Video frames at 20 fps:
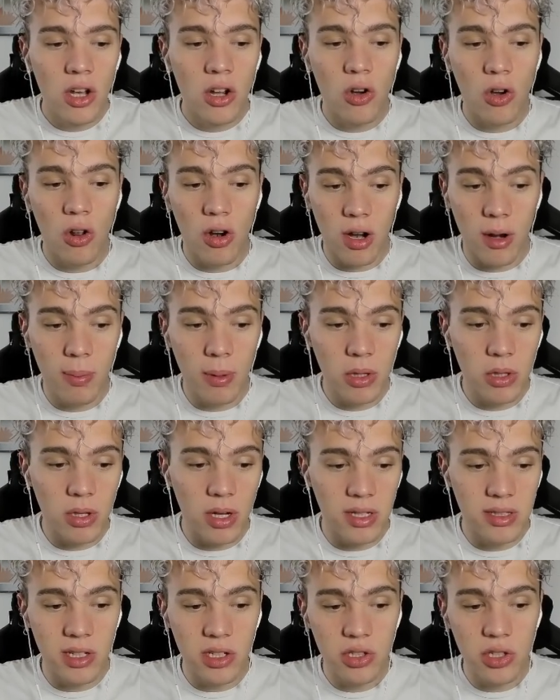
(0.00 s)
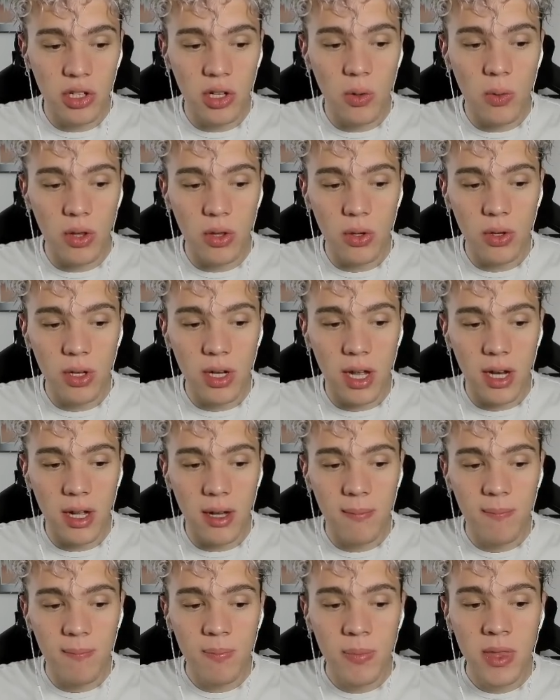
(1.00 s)
con respecto a la selección
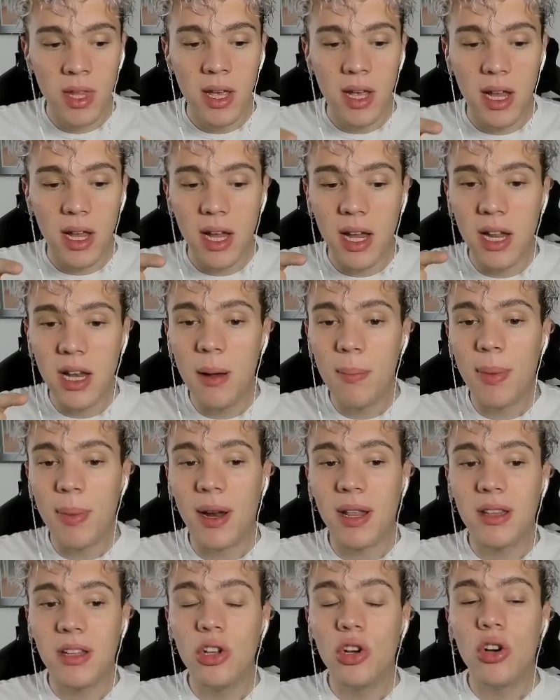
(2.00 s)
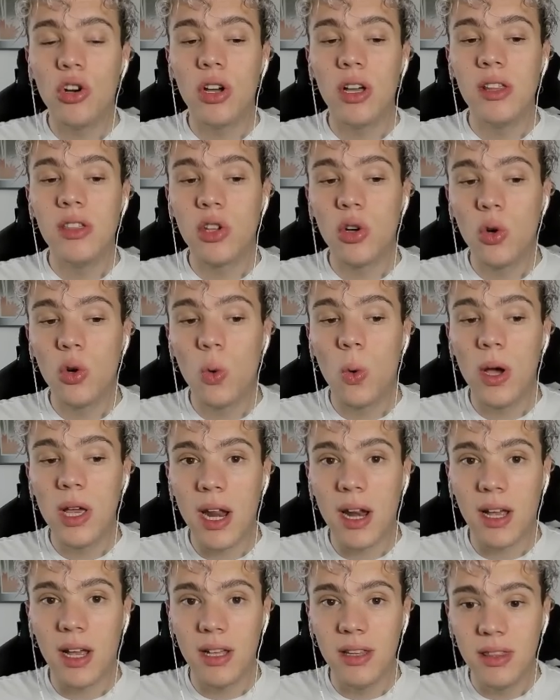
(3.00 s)
ecuatoriana en el partido entre Uruguay y
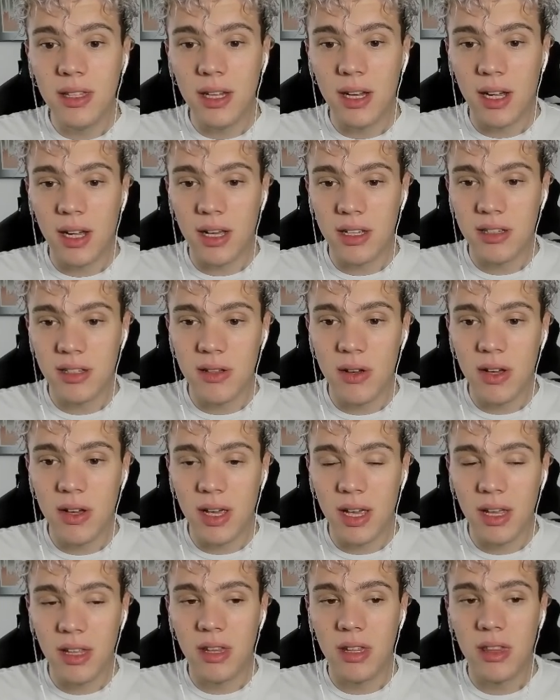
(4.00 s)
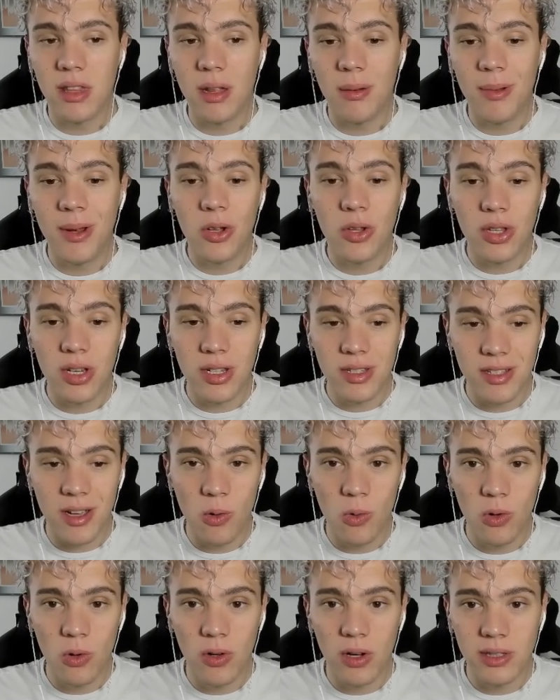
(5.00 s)
Argentina, que ya saben que este terminó 3 a
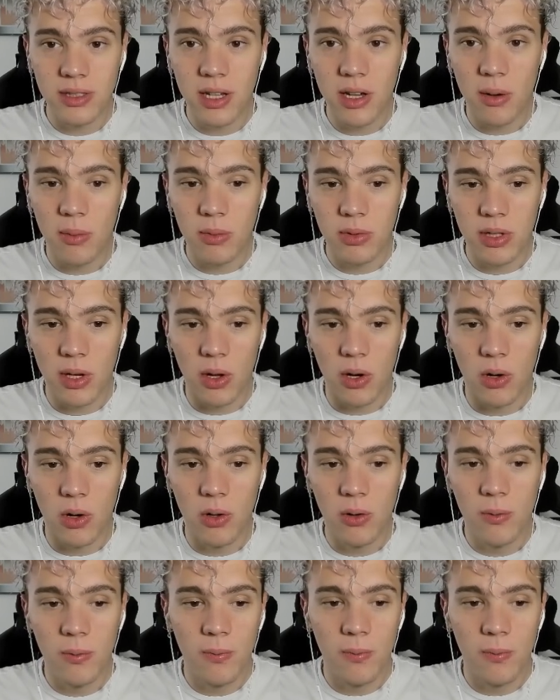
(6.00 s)
1, así que vamos a verlo.